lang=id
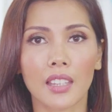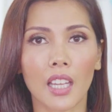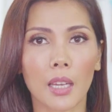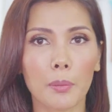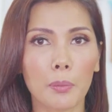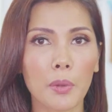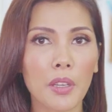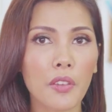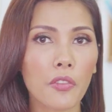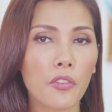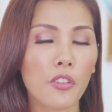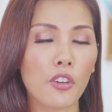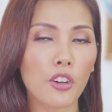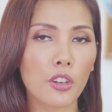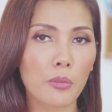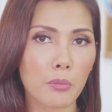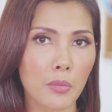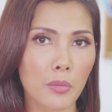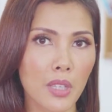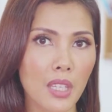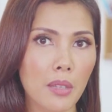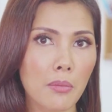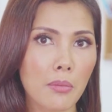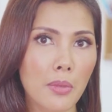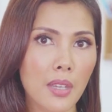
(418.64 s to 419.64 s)
Tapi for
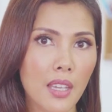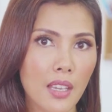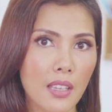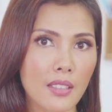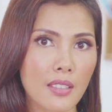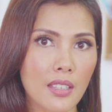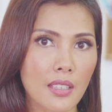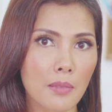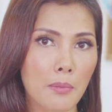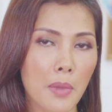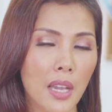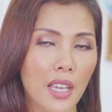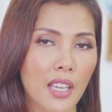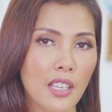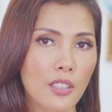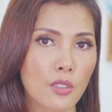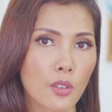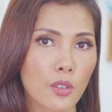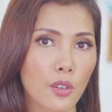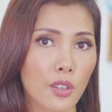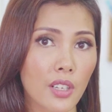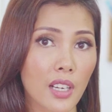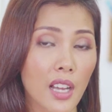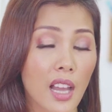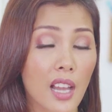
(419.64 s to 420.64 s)
me, because sebagai
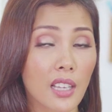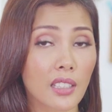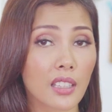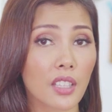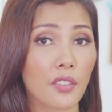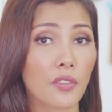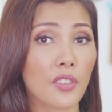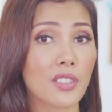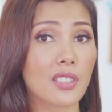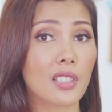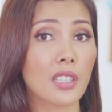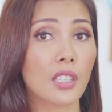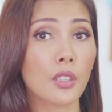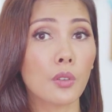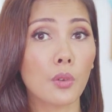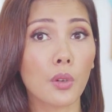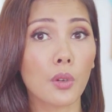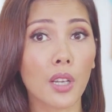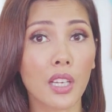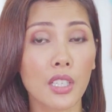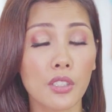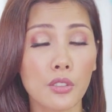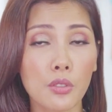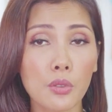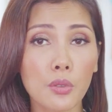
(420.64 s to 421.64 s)
seorang aktivis
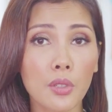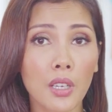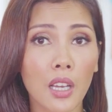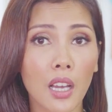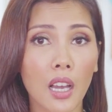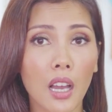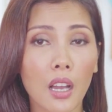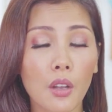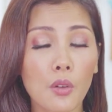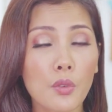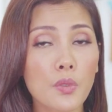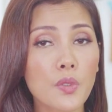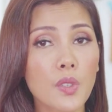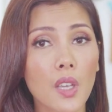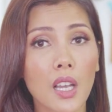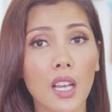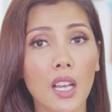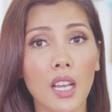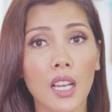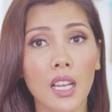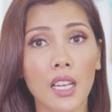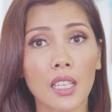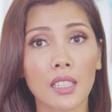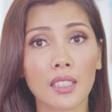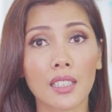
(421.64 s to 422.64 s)
lingkungan juga, aku
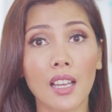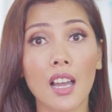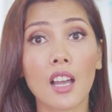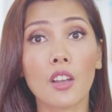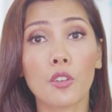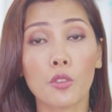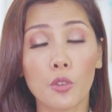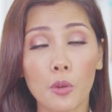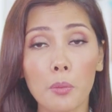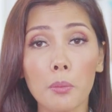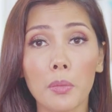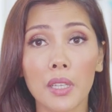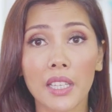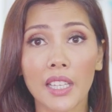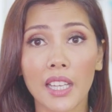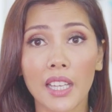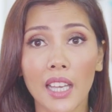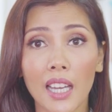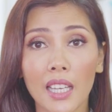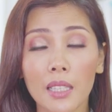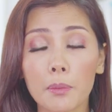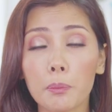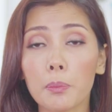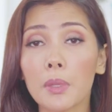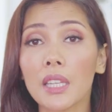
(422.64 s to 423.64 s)
sangat kagum
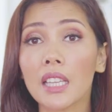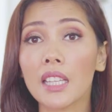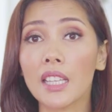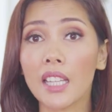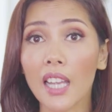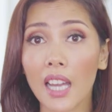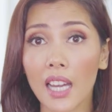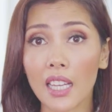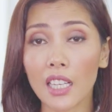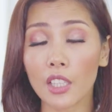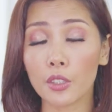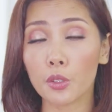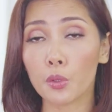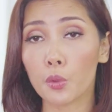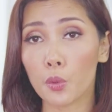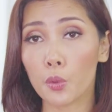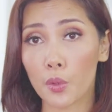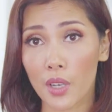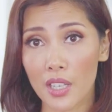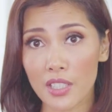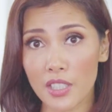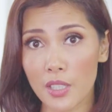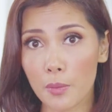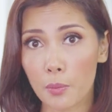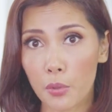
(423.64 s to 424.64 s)
melihat pilihan atau
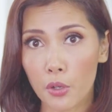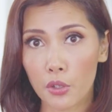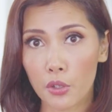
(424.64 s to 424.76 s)
kurasi